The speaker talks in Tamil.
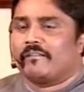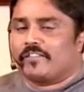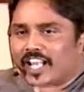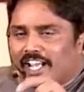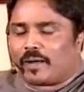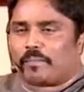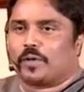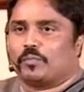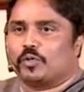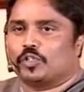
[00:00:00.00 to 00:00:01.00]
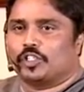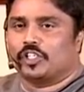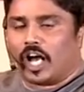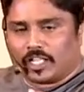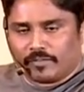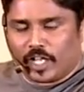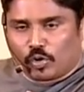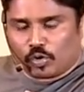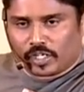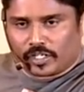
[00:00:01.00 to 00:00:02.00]
விதைக்கப்படும் போது அந்த
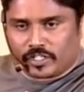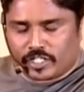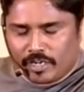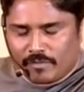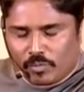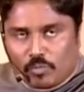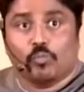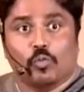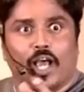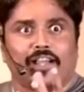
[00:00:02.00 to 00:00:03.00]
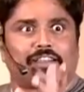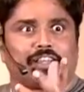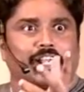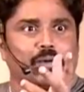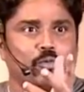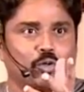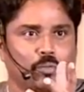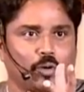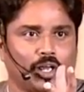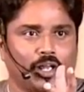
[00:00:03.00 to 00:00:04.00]
விதைக்குள் இருக்கிற ஜீவன் முளைத்து கிளம்புவது
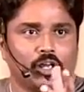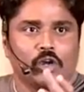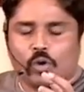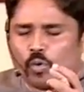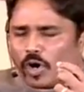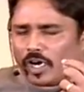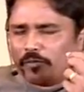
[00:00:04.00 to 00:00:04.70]
போல உங்கள்